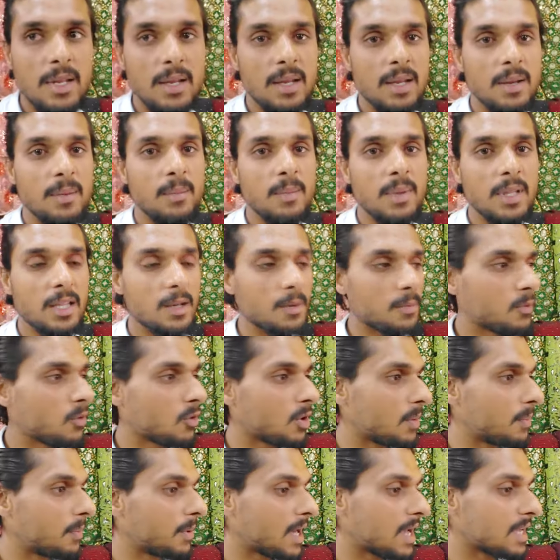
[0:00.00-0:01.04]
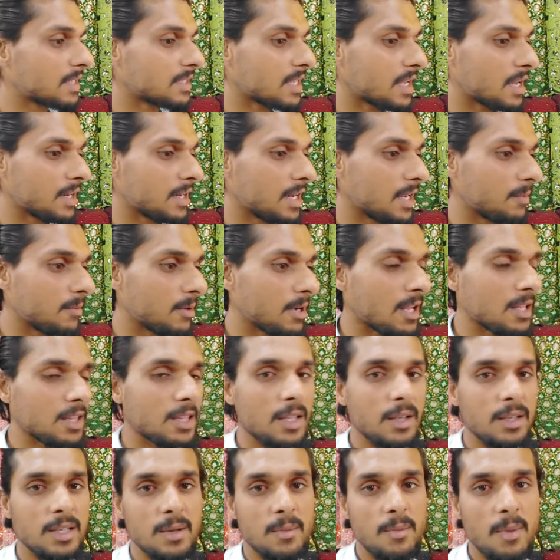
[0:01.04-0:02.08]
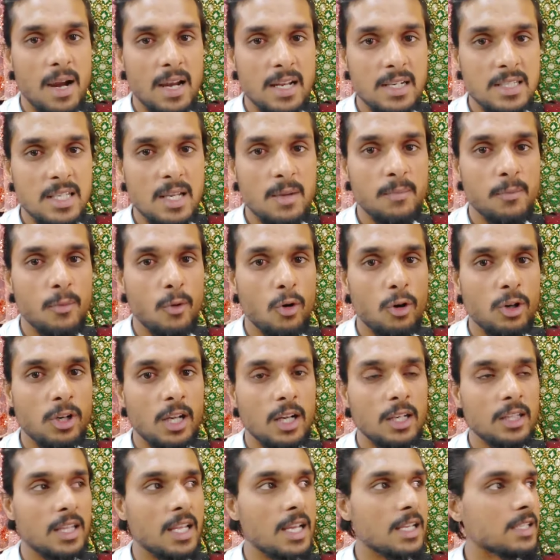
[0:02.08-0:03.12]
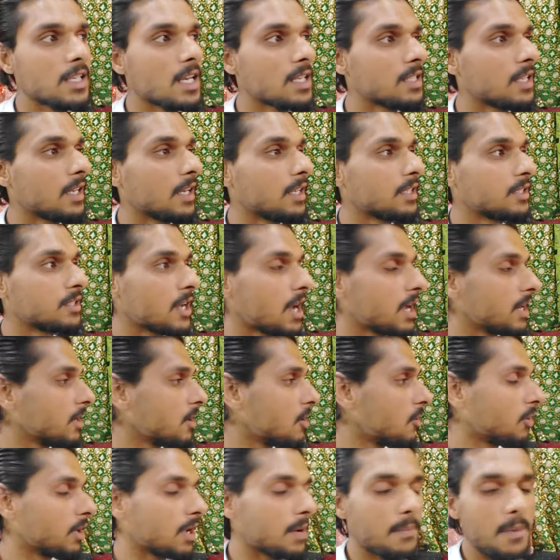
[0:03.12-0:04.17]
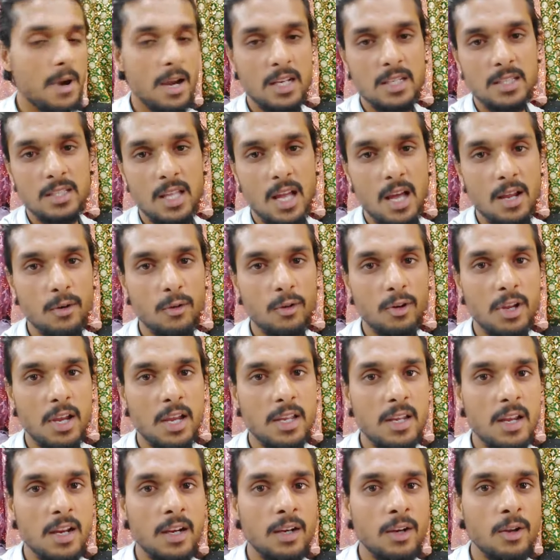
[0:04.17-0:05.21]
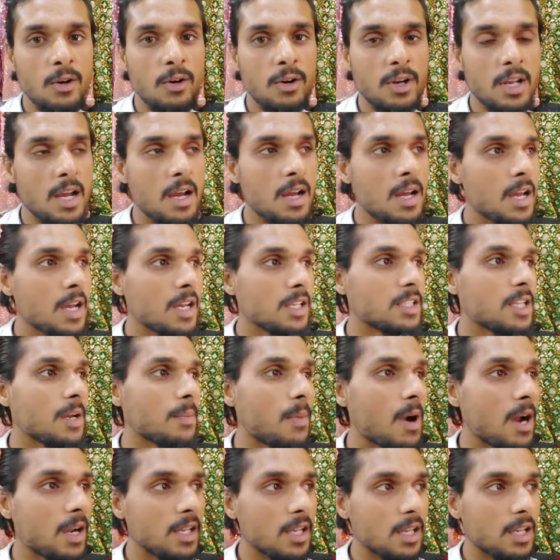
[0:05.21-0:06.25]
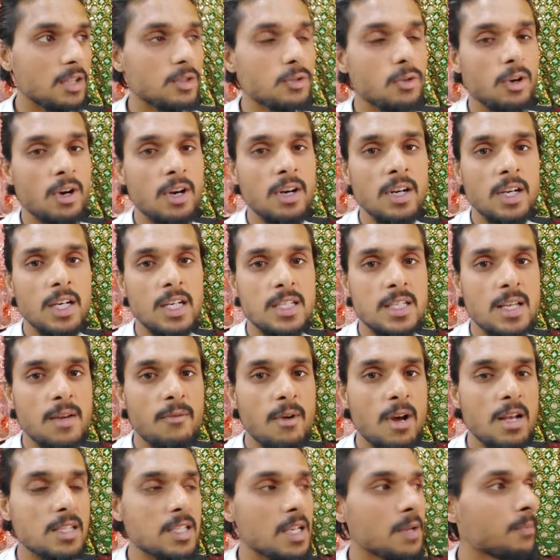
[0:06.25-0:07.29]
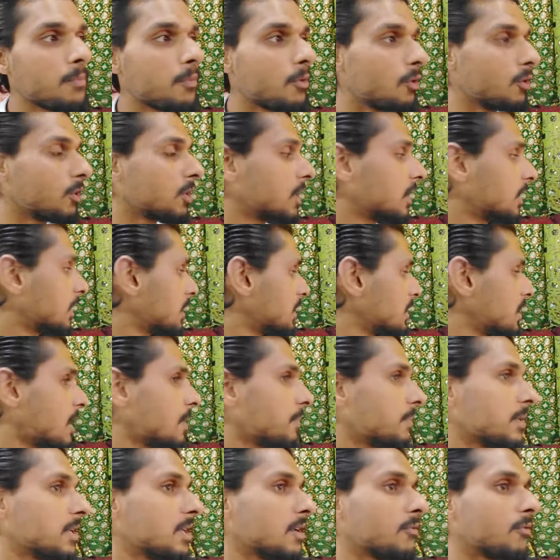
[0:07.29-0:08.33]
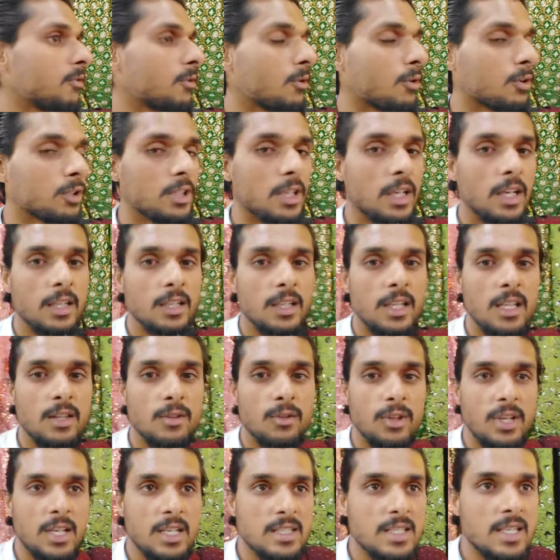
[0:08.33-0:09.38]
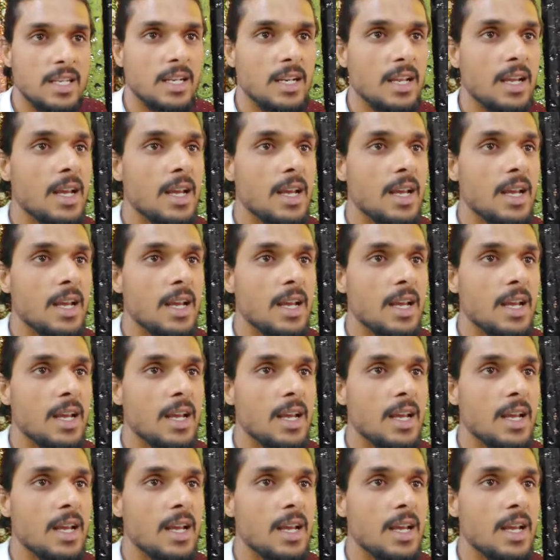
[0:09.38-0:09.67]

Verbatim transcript: में मतलब वो कपड़ा ऐसा नहीं बनाते ये बाहर से इंपोर्ट करते हैं जैसे कि चाइना हो गया पाकिस्तान हो गया या इंडिया हो गया या बाकी के जो कंट्रीज़ हैं वहाँ से इंपोर्ट करके यहाँ पे ये फ़रोख्त करते हैं तो ये सीन